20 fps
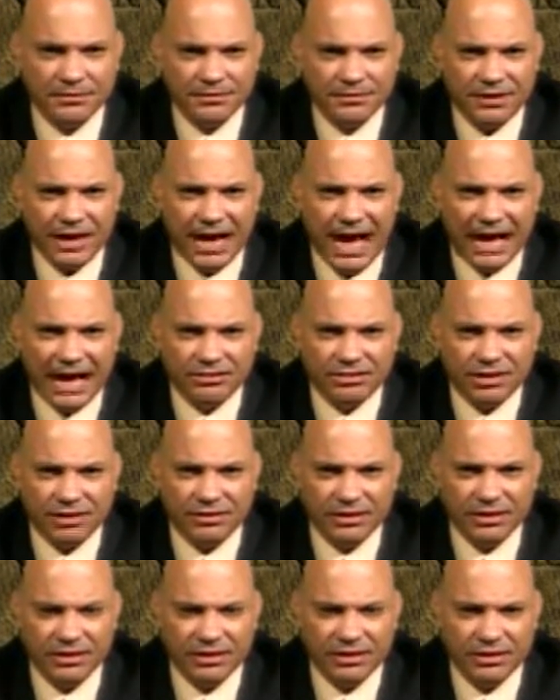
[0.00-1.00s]
فحتى
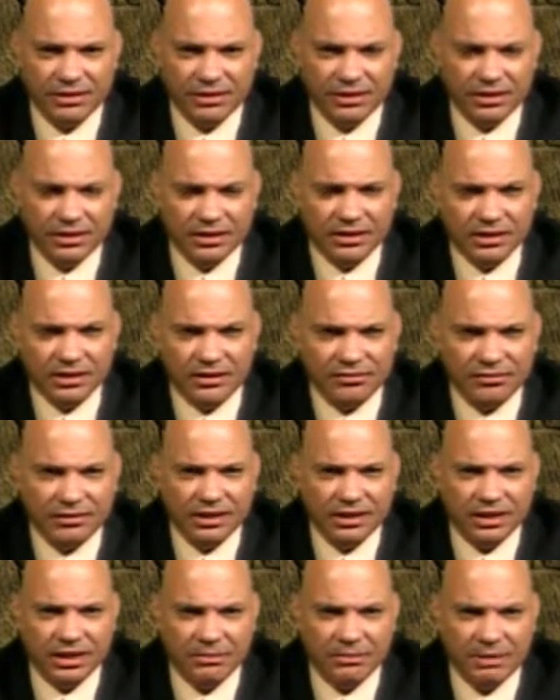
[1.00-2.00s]
في الـ في
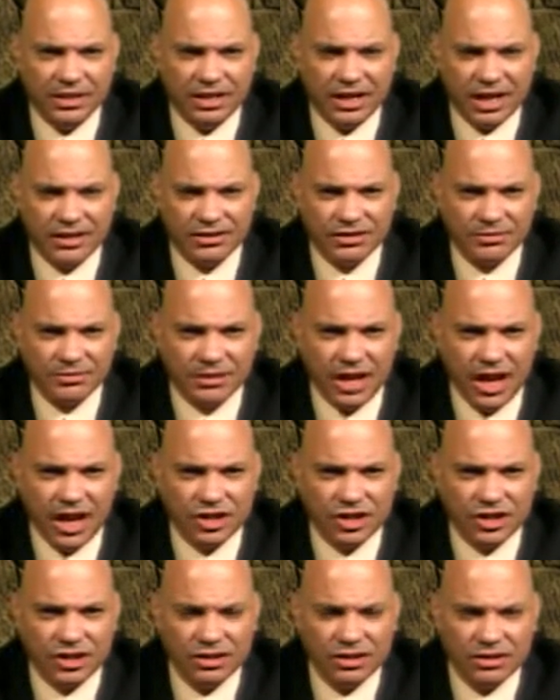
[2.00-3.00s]
الميديكال
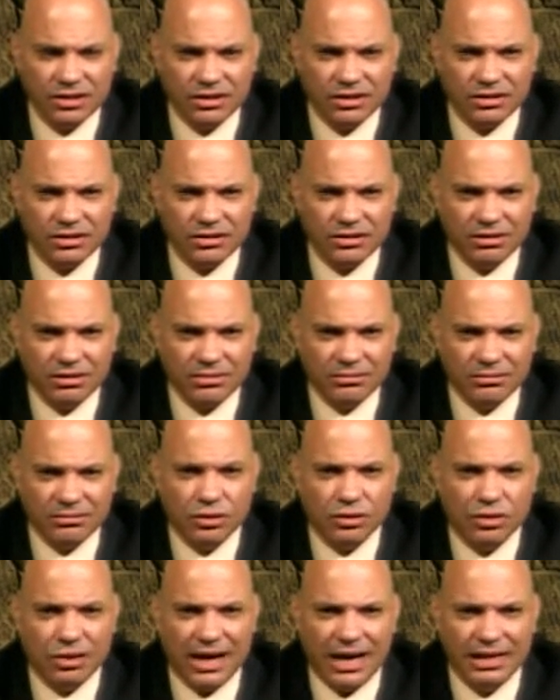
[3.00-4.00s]
ترمينولوجي
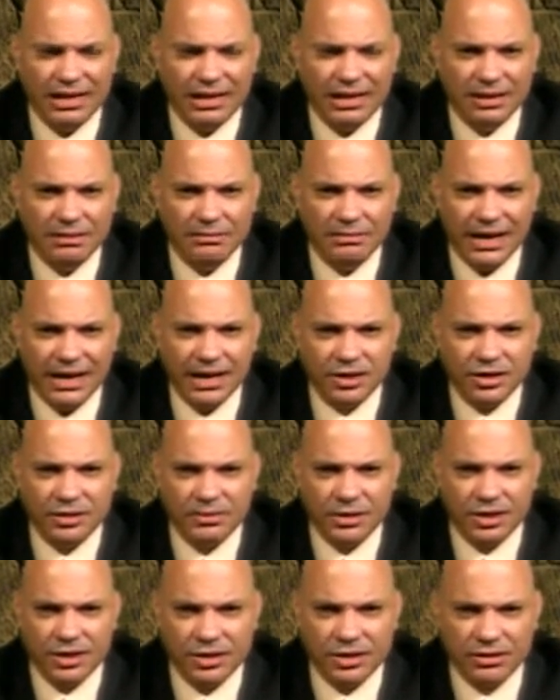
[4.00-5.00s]
بيقولوا عليه المانيك
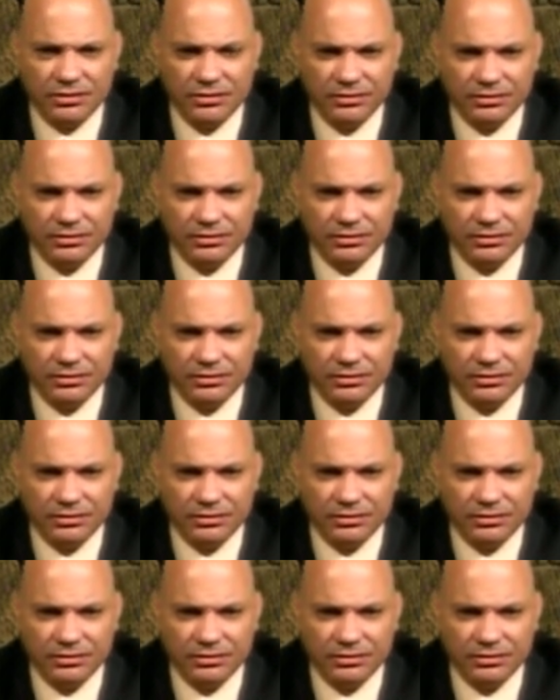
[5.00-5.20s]
ديبريشن